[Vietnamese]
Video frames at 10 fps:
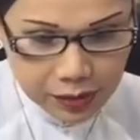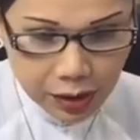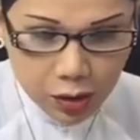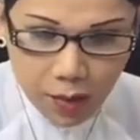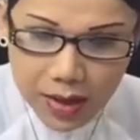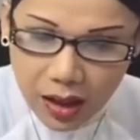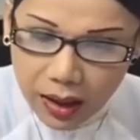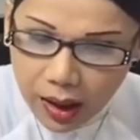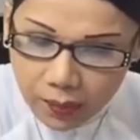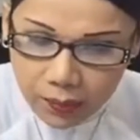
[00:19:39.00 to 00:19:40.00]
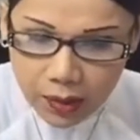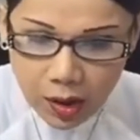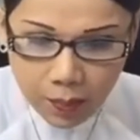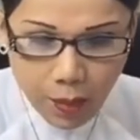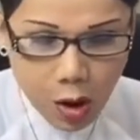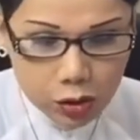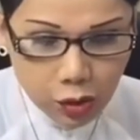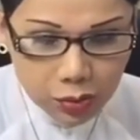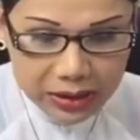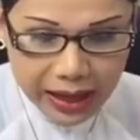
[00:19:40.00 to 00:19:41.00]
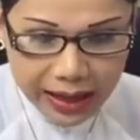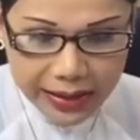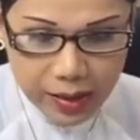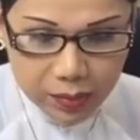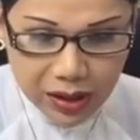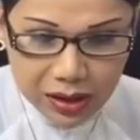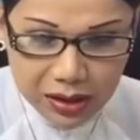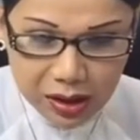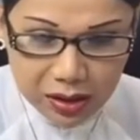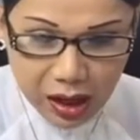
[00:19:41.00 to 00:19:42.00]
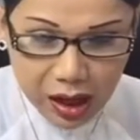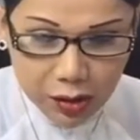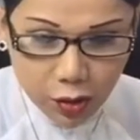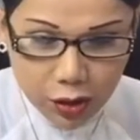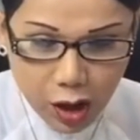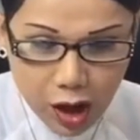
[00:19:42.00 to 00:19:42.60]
chị có biết không bọn chúng xài đồng nhân dân tệ của